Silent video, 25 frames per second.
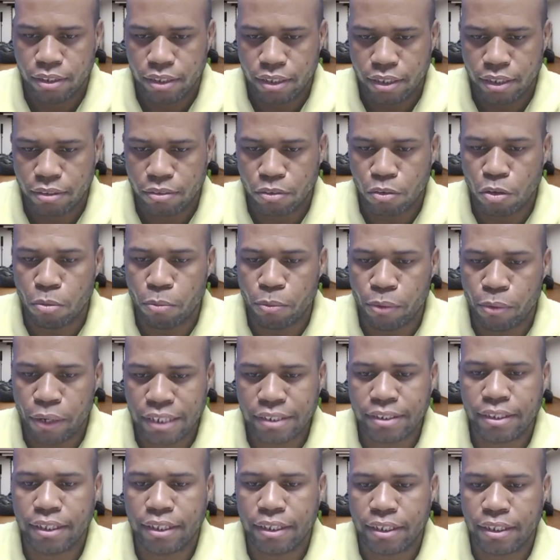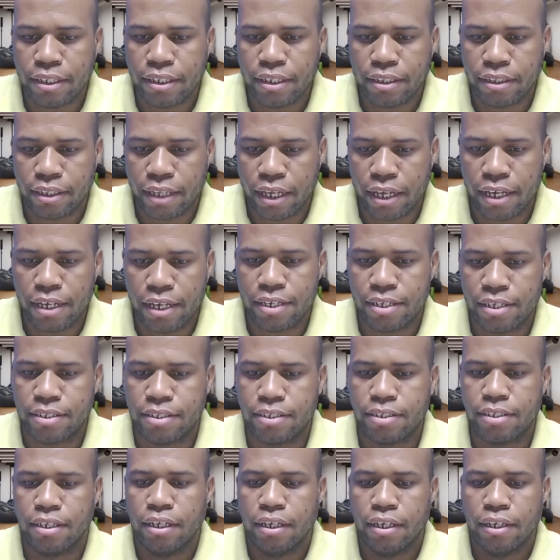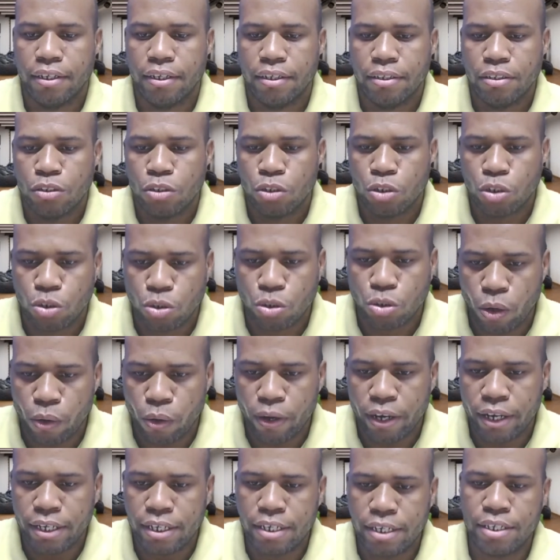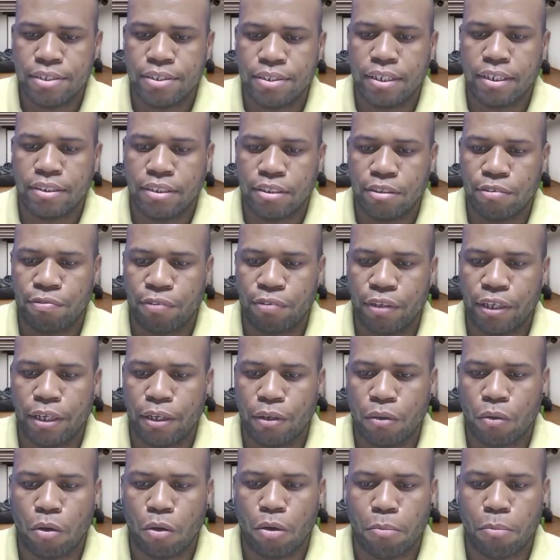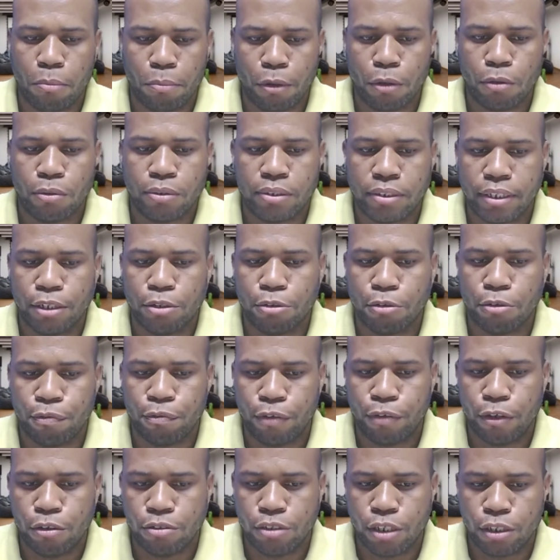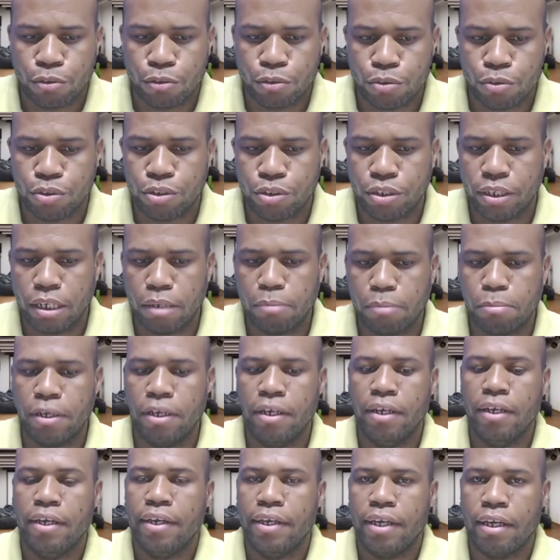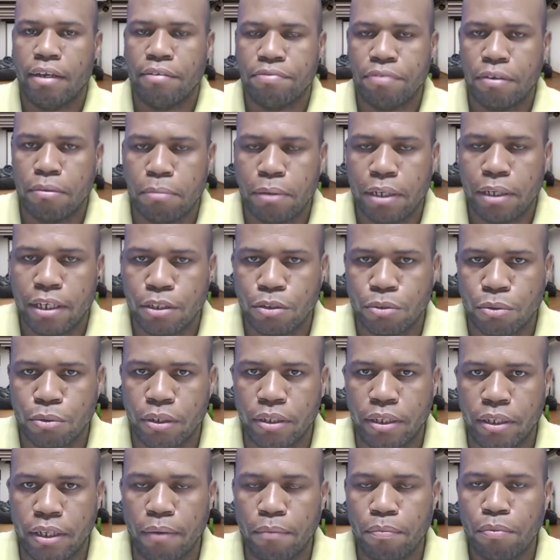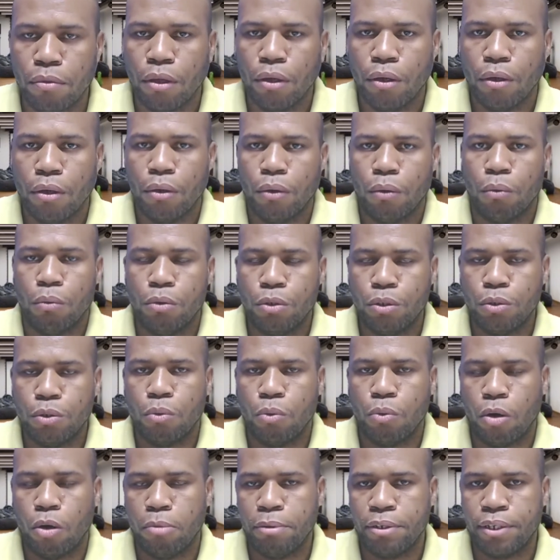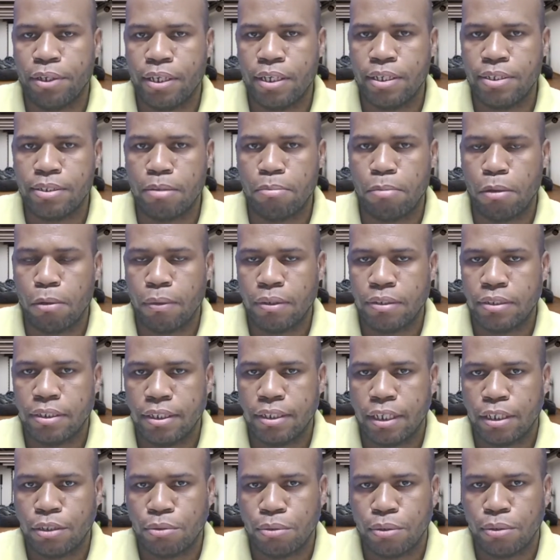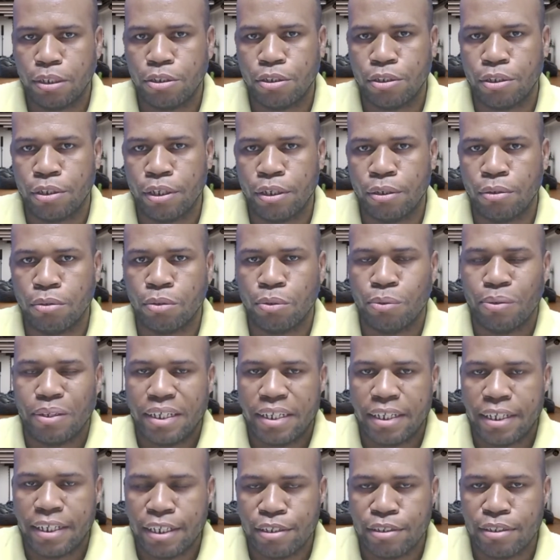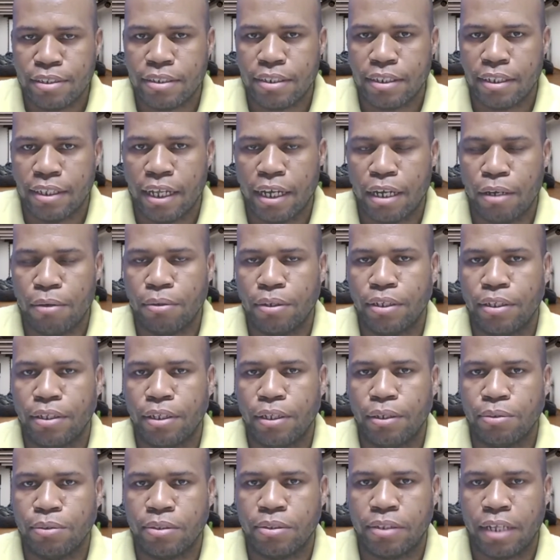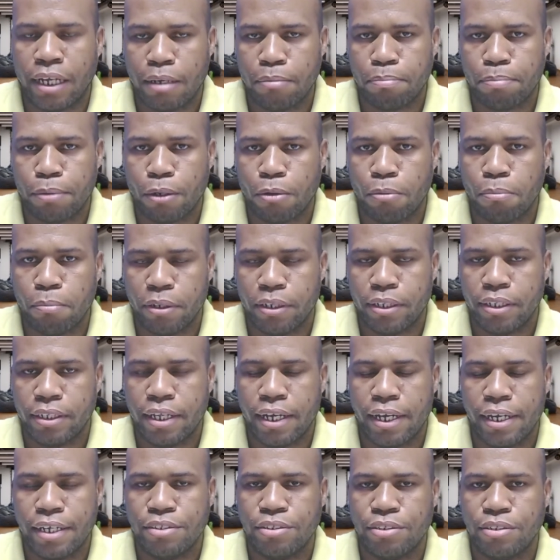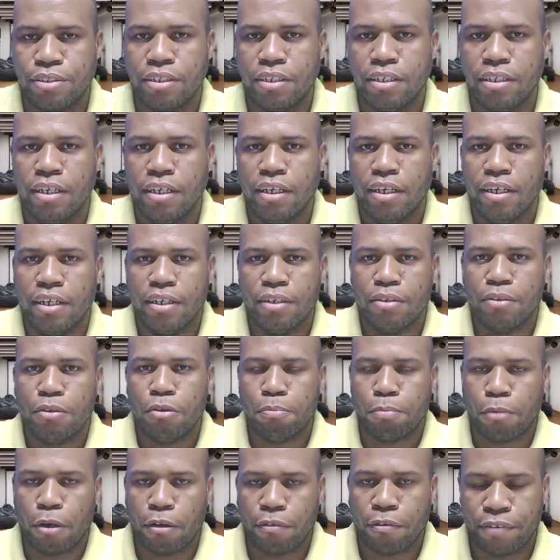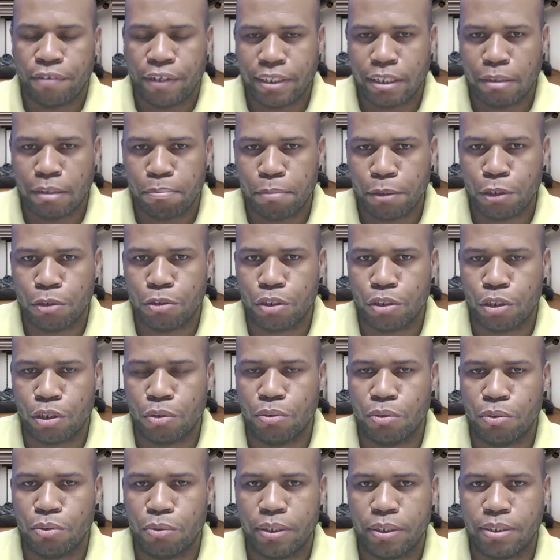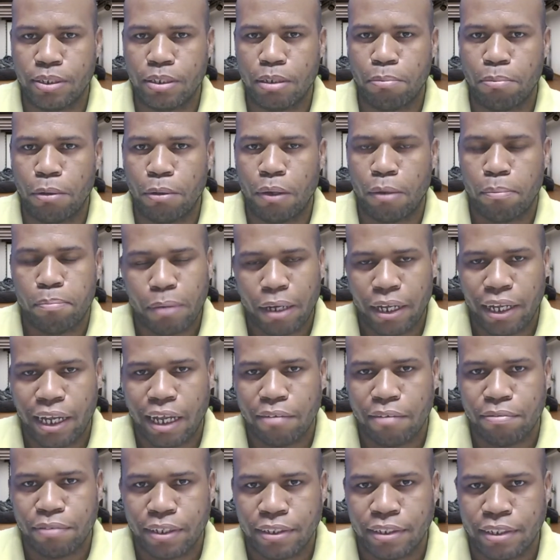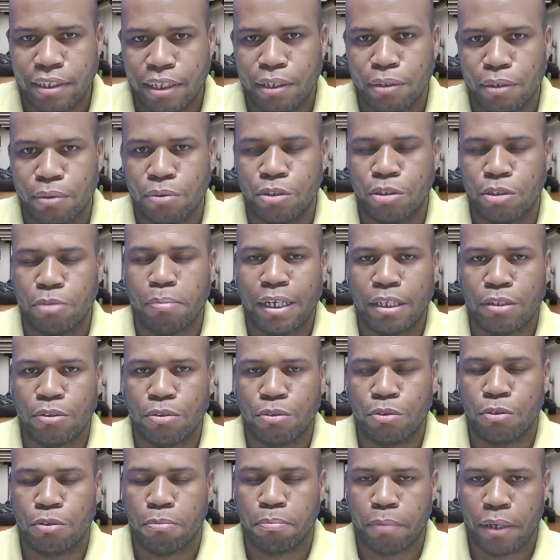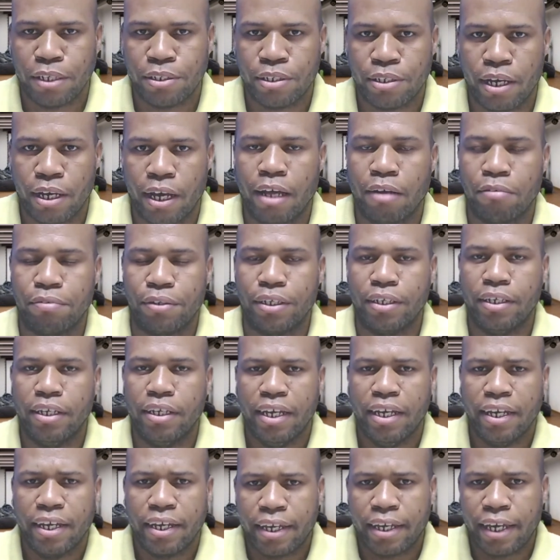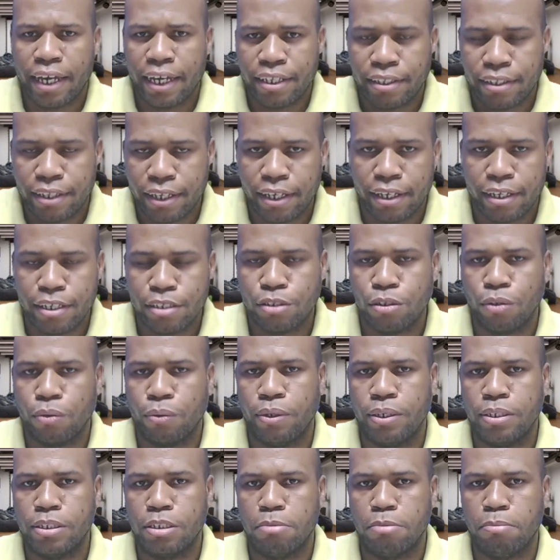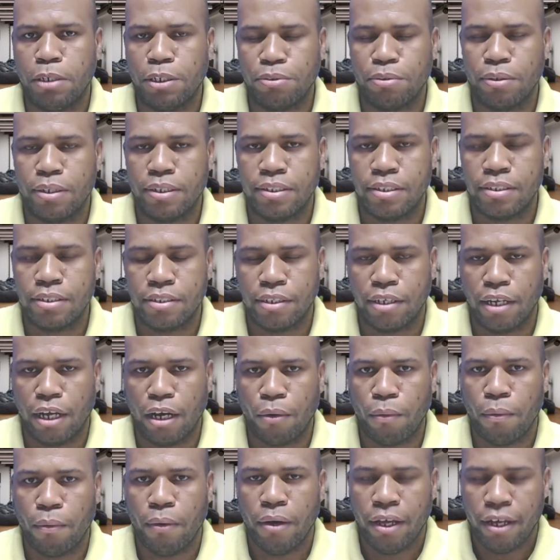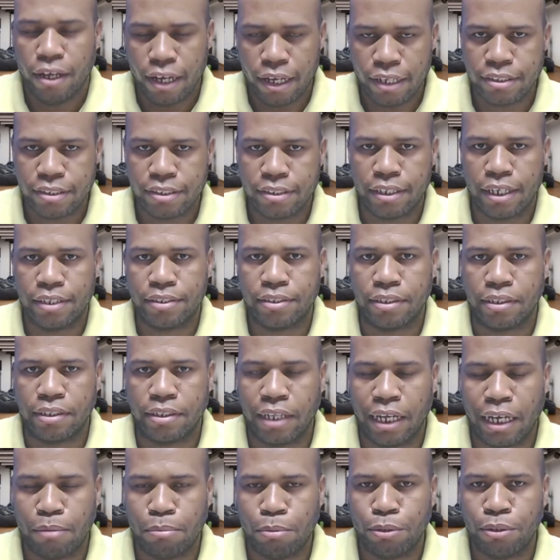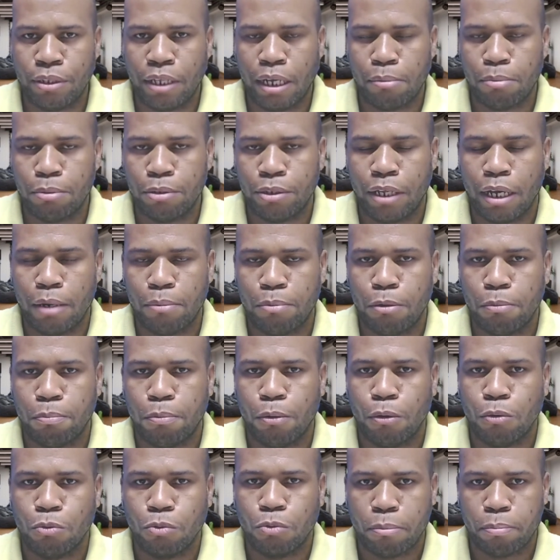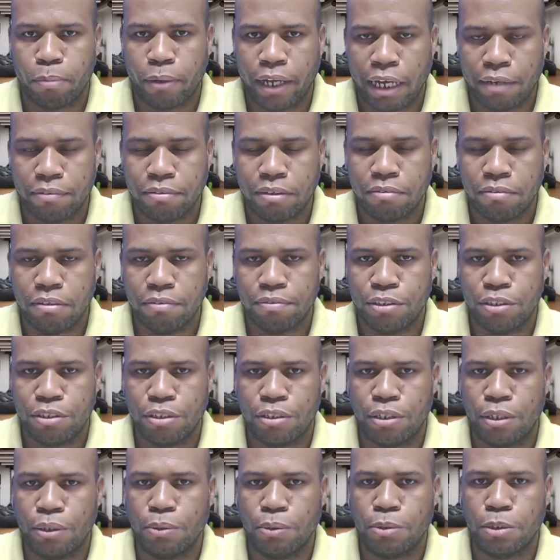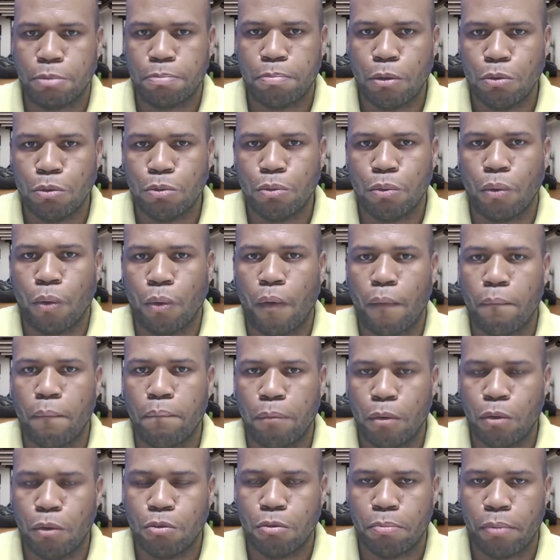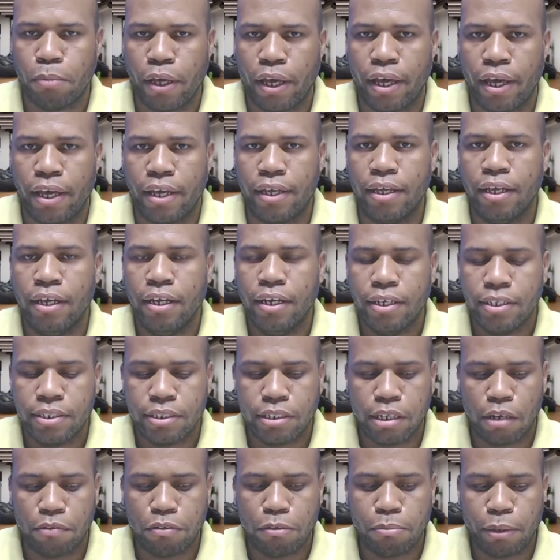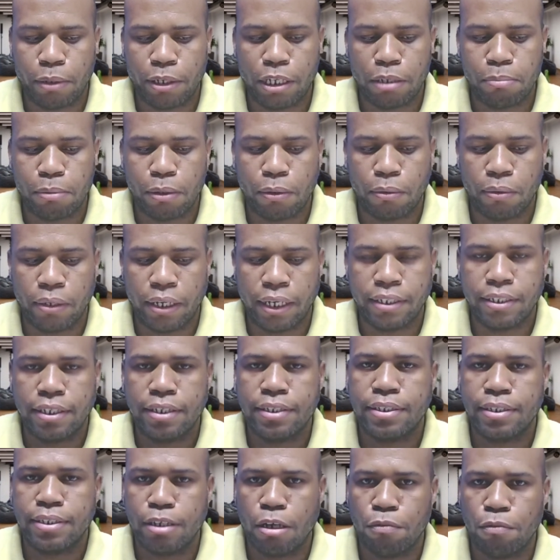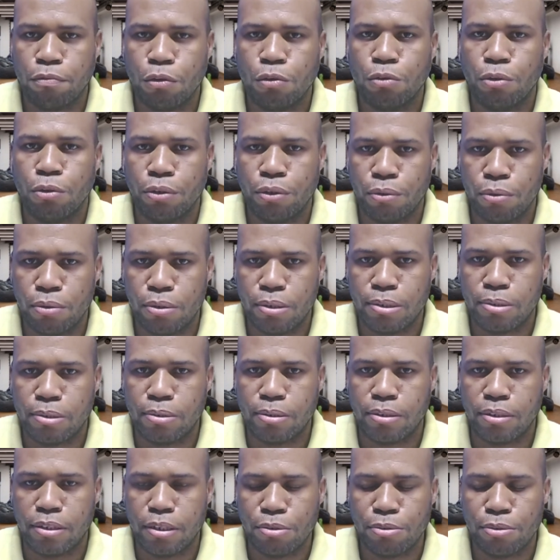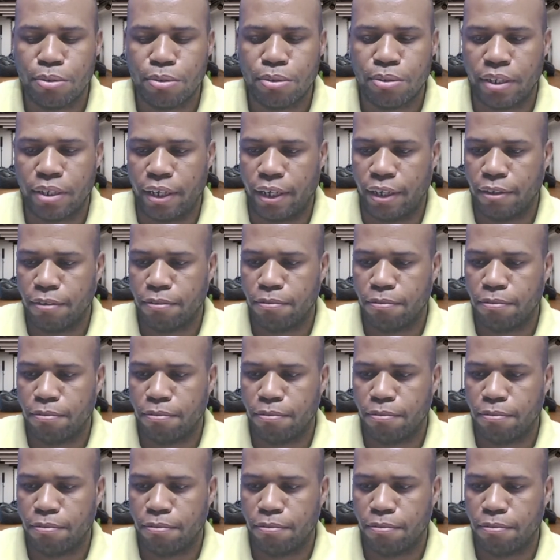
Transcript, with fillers: Como esta que tens? Só aí já se vê como meu santo filho Jesus te ama e a família toda. O único homem que recebeu a assinatura de Deus, um grande sinal que Deus dá para a humanidade. O profeta Pedro II recebeu a palavra Deus debaixo de um pé de árvore. Quer ter esse conhecimento desse sinal? Acesse www.apalavravivadedeus.com.br. Salve Maria Imaculada, salve glorioso São José.